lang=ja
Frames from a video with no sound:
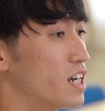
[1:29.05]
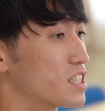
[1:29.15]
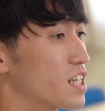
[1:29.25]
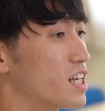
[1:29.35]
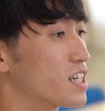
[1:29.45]

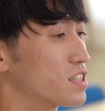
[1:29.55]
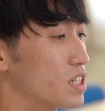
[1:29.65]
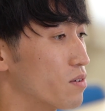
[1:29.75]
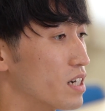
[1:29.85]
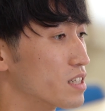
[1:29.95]
秋田大学
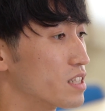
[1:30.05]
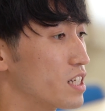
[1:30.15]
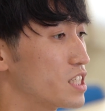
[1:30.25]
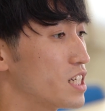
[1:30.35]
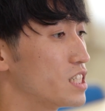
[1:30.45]
では
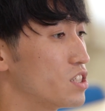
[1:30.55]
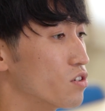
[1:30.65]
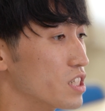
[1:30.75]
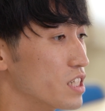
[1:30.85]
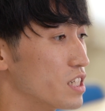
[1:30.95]
1年時
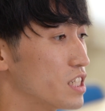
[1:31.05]
より